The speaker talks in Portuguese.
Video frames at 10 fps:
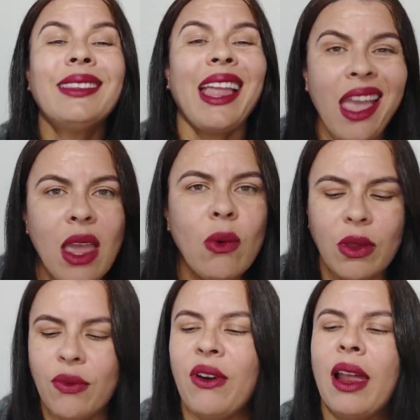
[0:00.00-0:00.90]

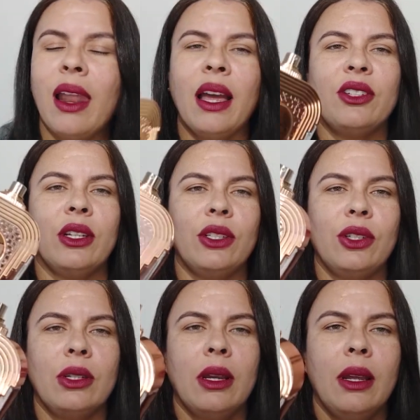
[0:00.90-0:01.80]
Tenho que falar,
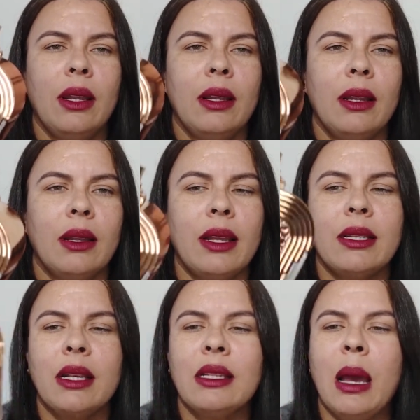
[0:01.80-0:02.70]
gente,
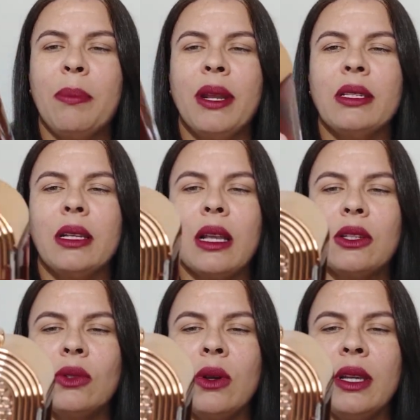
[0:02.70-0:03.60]
dessas
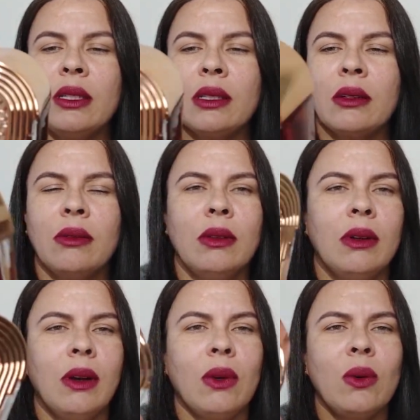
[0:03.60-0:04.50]
apresentações.
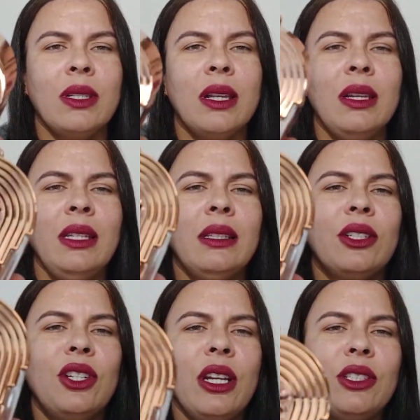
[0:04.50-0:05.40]
Uma coisa
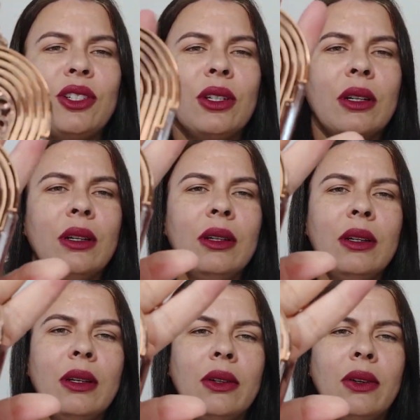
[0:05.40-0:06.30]
linda, gente.
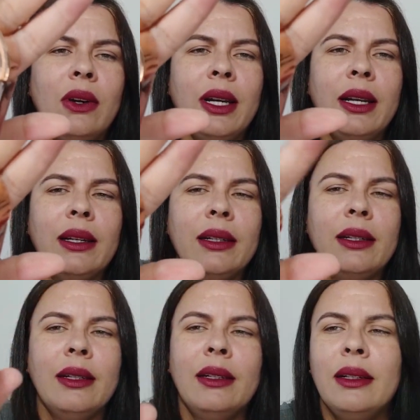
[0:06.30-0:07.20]
Olha,
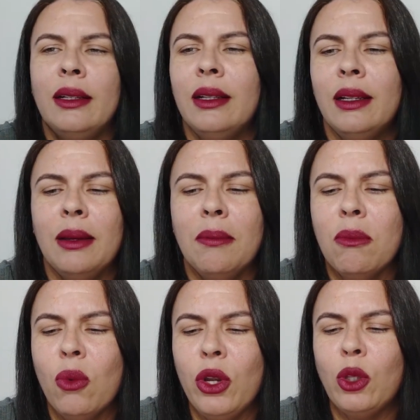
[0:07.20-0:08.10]

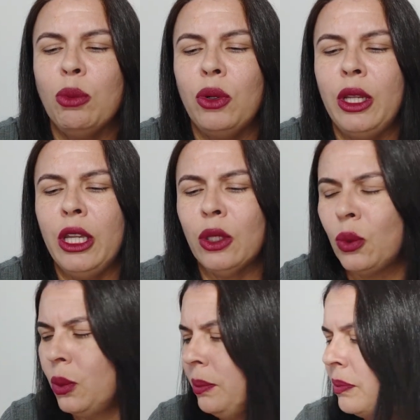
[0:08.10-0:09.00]
muito
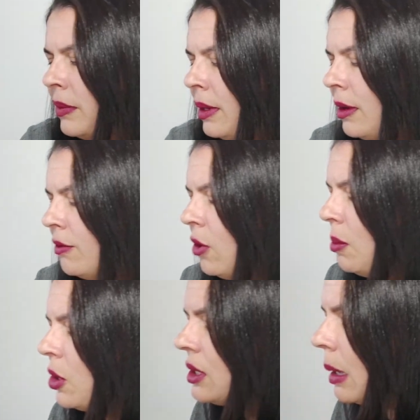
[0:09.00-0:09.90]
bonito. Vou
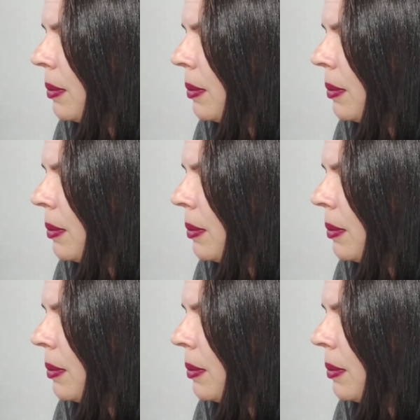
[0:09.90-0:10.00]
mostrar